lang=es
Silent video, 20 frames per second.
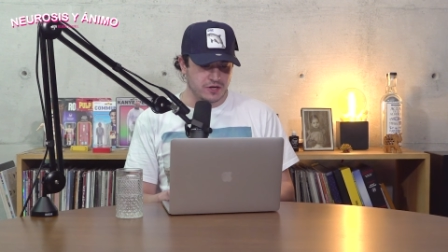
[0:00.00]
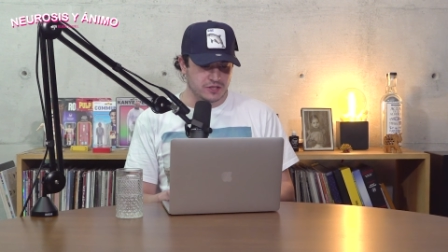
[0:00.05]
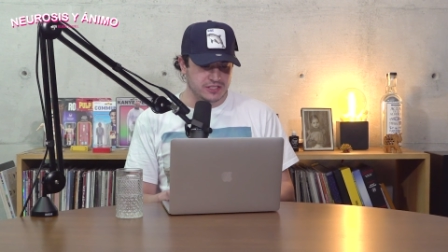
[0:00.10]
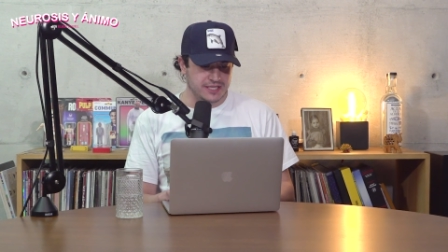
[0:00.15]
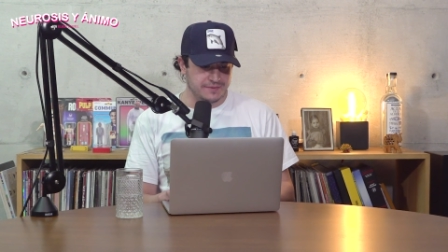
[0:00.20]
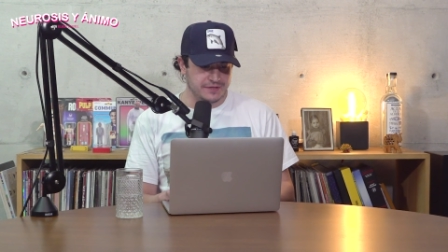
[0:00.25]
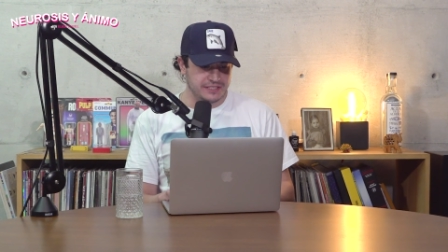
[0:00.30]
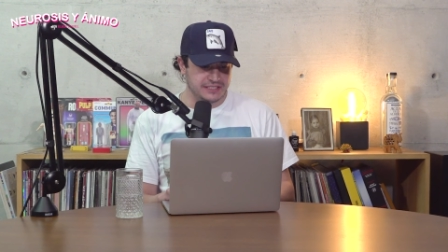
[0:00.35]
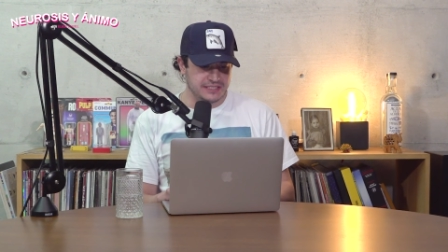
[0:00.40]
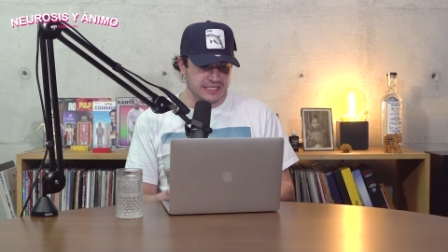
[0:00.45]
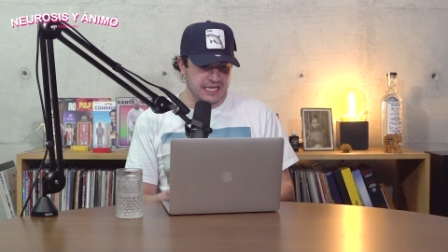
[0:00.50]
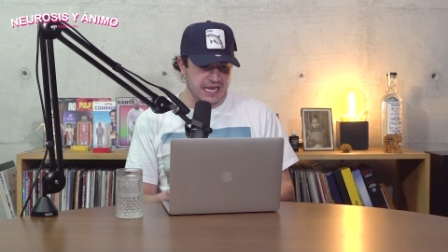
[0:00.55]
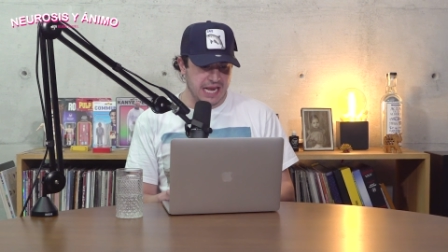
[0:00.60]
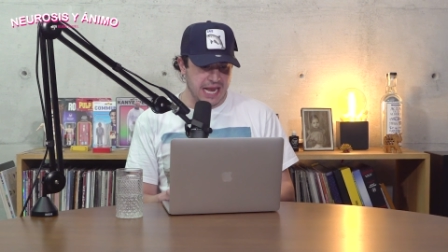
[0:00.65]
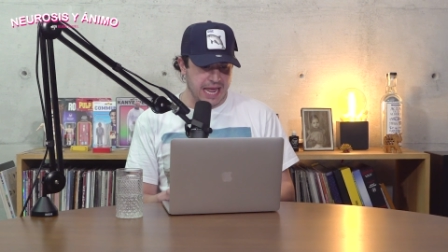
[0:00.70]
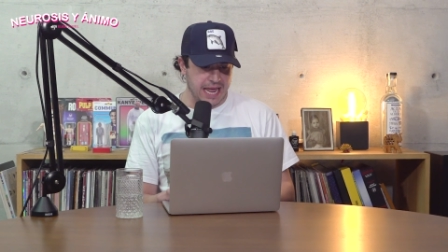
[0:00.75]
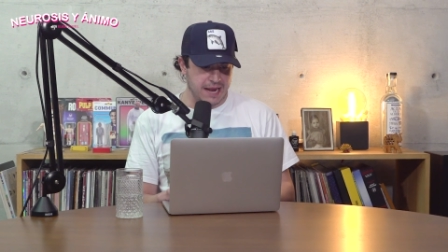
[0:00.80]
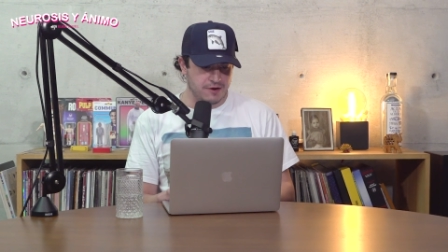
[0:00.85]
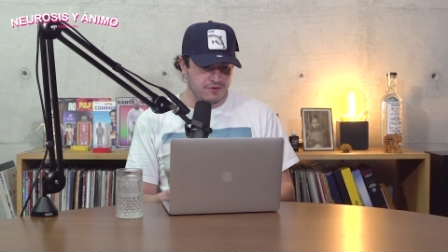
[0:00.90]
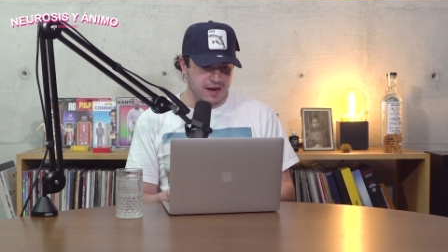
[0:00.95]
No sabes ni
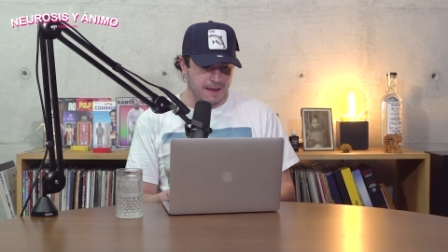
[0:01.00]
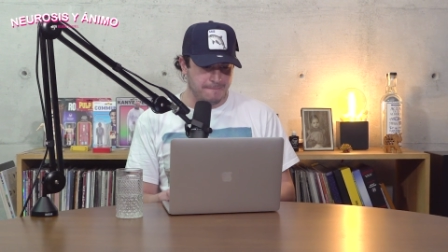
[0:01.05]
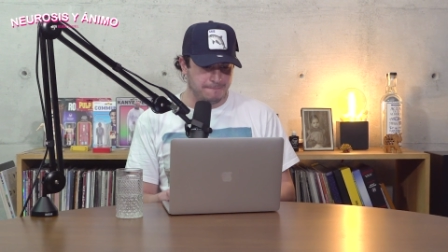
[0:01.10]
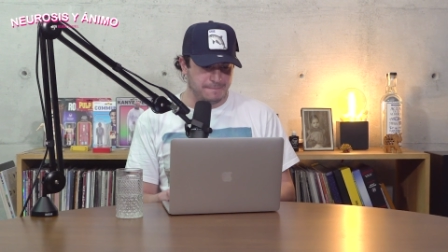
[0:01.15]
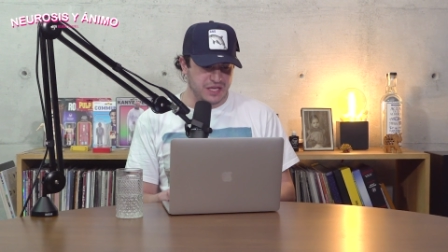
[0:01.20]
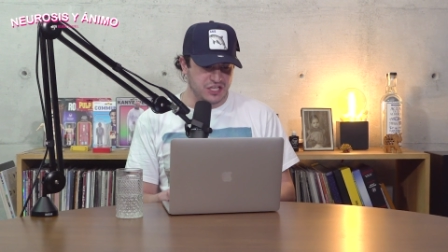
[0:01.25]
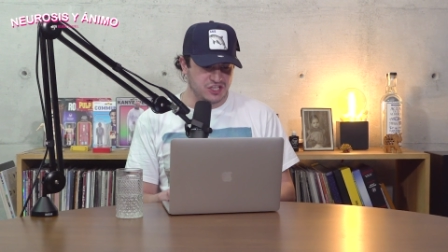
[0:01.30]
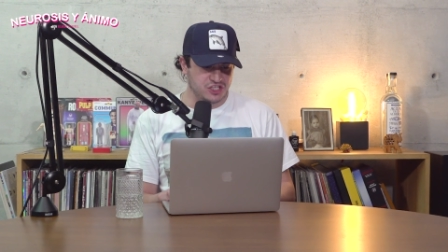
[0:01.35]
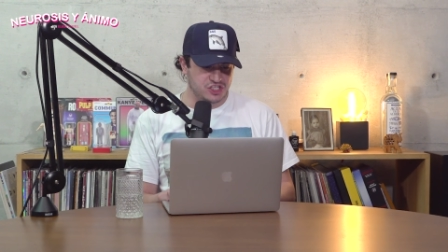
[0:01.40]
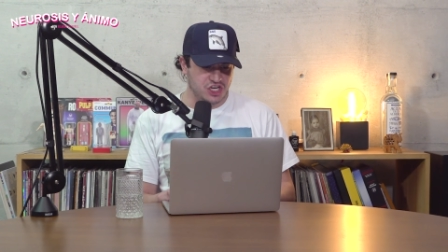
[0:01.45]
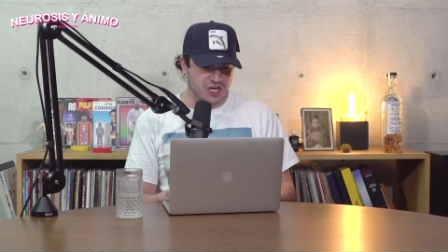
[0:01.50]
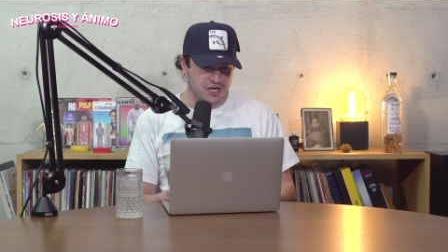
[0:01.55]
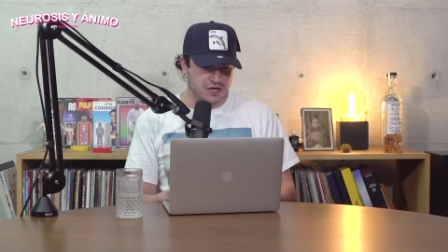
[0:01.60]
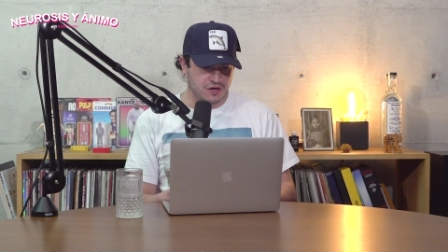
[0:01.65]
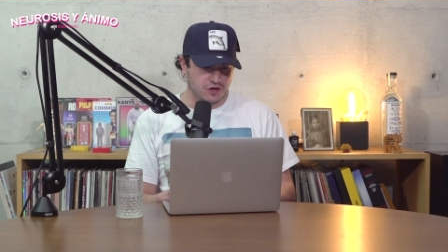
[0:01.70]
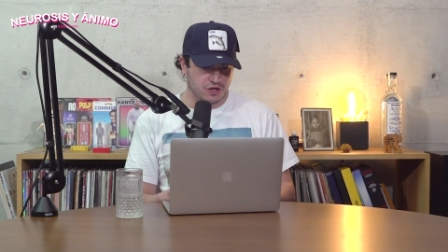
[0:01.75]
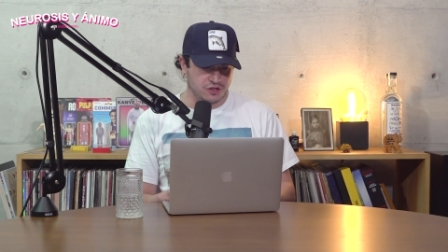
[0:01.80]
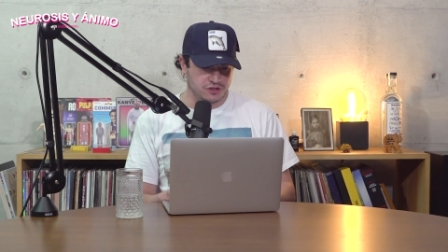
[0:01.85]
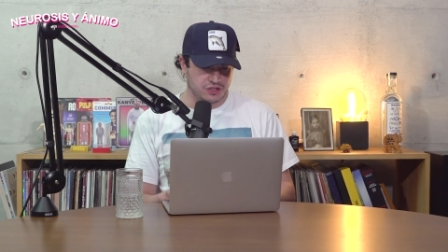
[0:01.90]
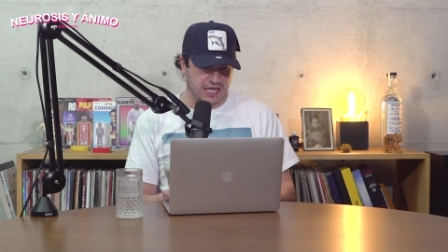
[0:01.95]
leer una pinche
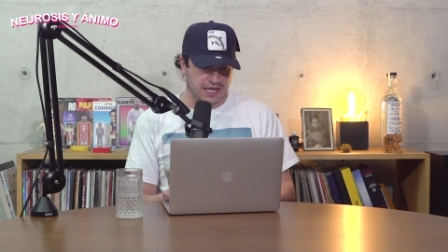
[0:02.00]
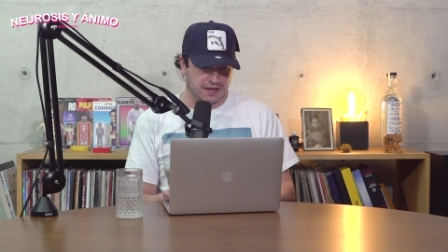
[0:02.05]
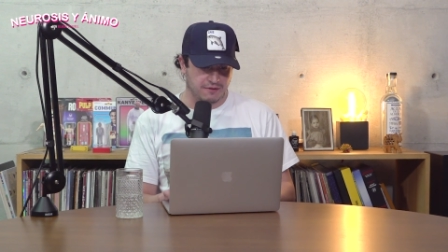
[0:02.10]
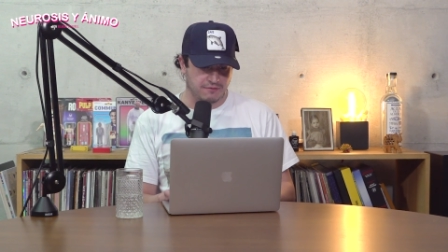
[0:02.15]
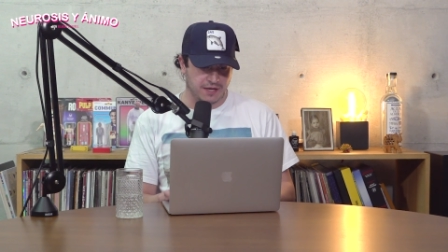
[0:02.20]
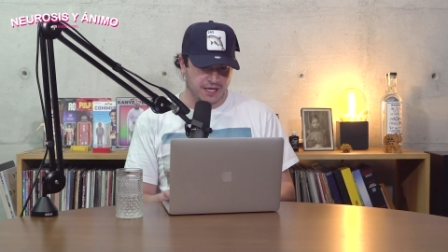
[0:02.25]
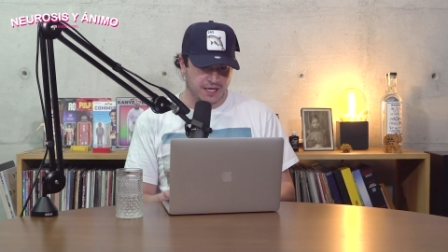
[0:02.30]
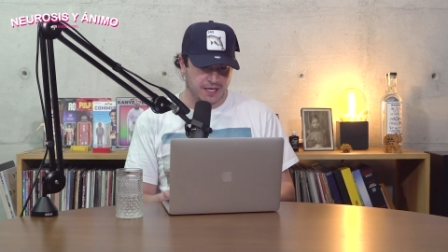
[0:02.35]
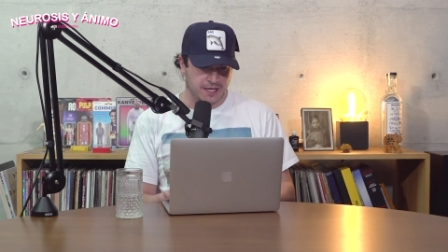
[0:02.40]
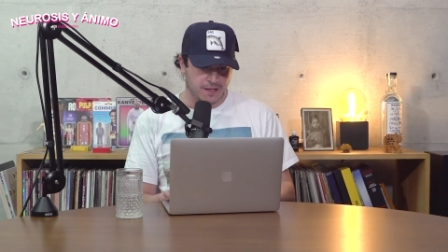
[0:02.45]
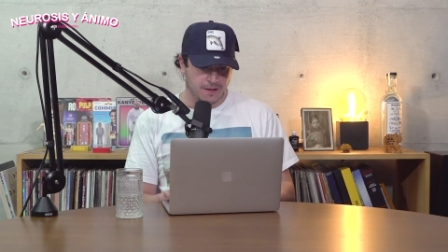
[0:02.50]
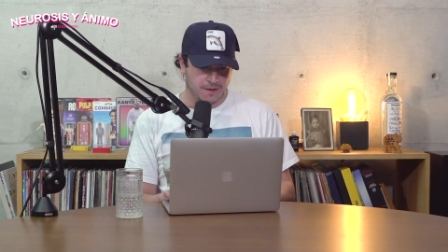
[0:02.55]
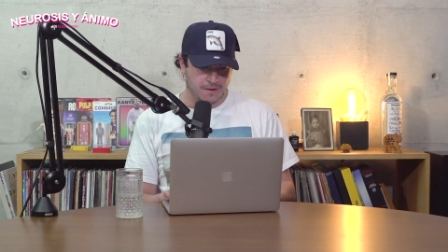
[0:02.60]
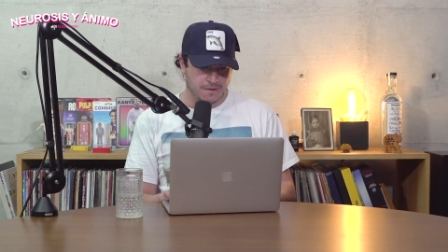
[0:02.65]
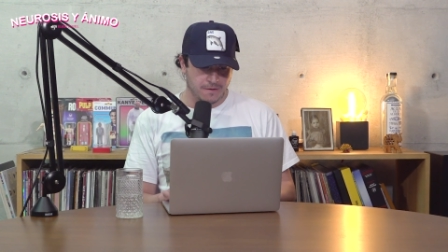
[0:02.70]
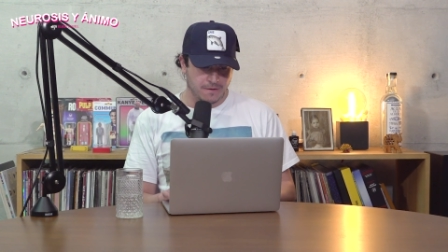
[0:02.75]
nota, güey.